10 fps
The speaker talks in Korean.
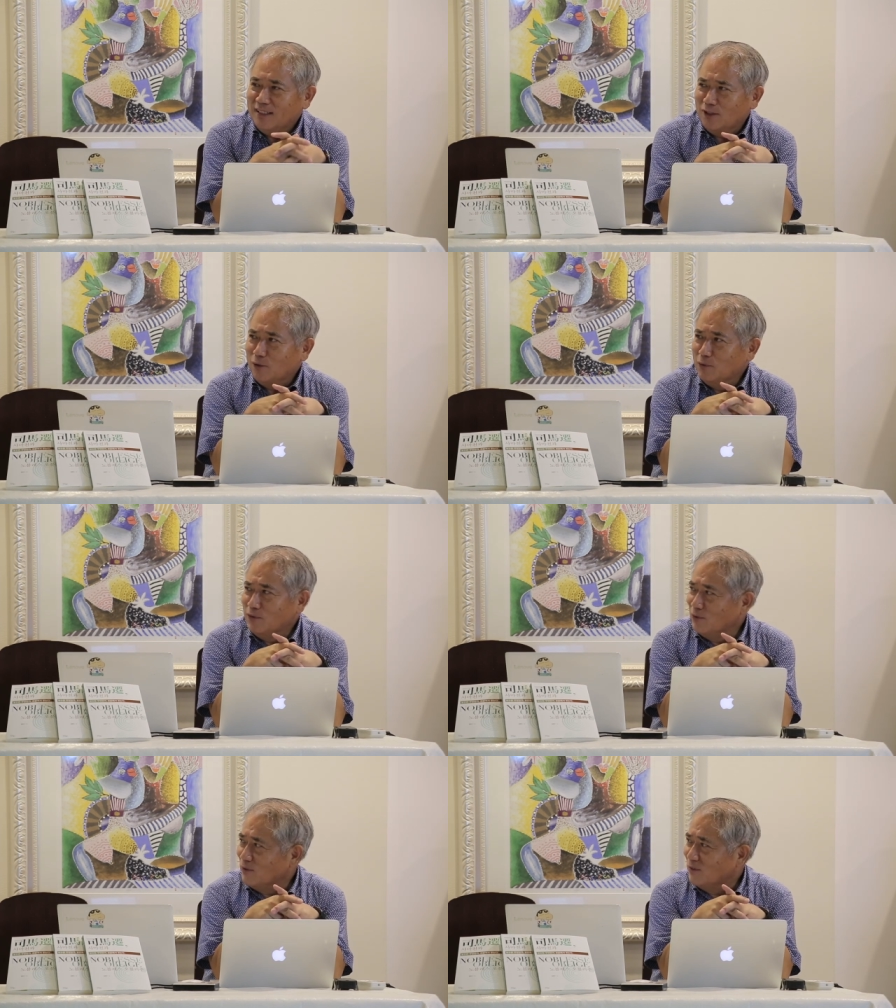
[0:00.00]

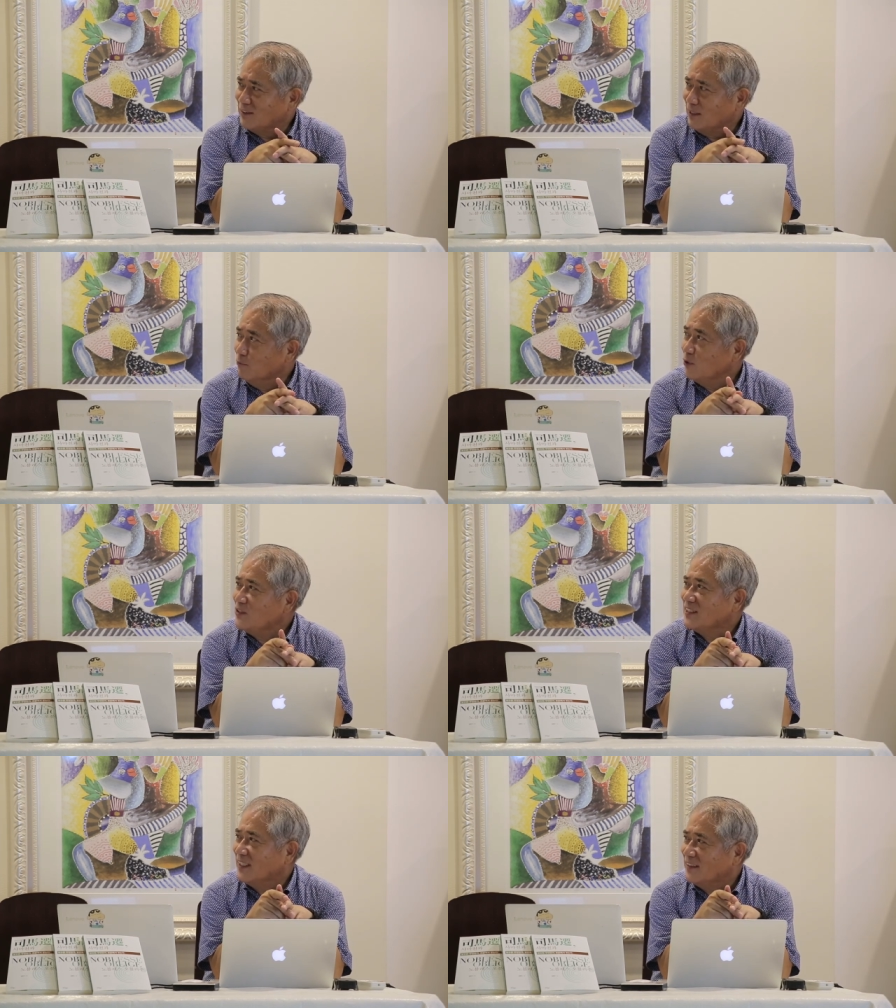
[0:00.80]
여러분들도 잘
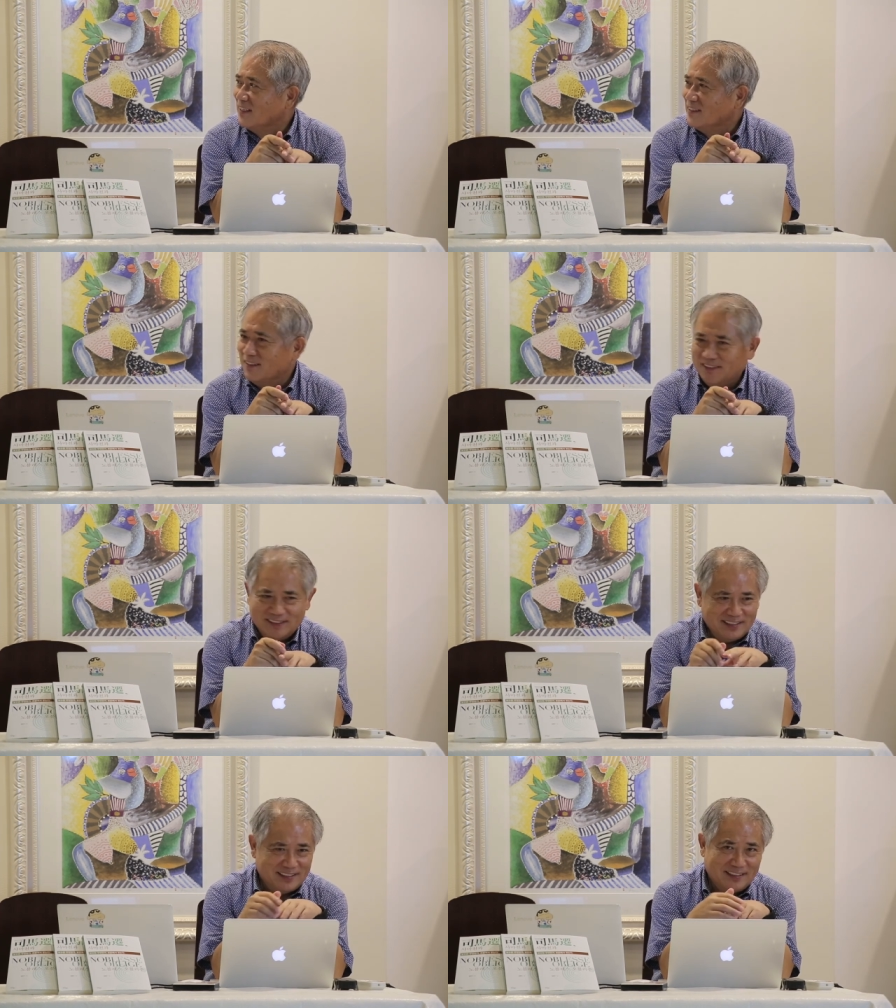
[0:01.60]
모르실 것 같아서
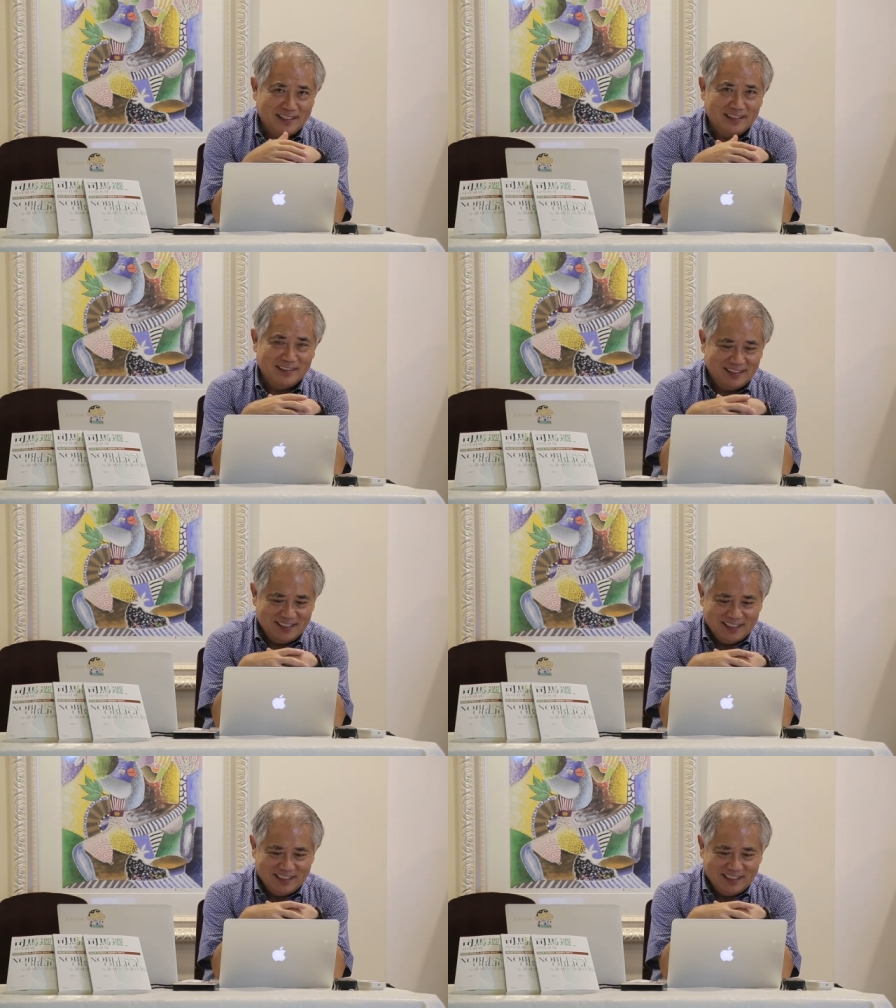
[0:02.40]
일단